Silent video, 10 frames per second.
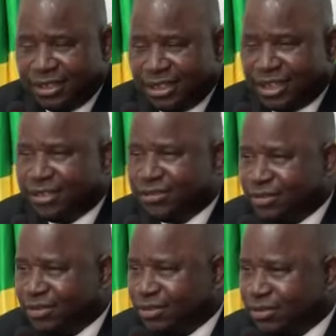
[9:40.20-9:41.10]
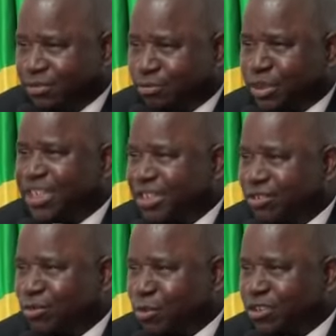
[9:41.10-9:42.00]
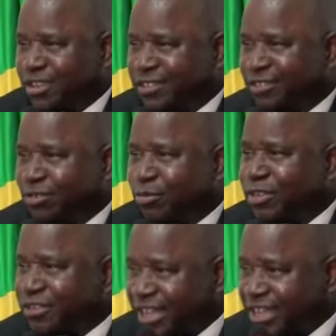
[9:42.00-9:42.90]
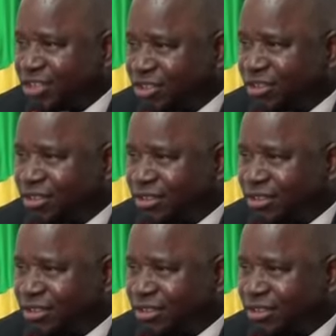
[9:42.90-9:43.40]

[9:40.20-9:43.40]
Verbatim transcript: en vous priant de porter ce message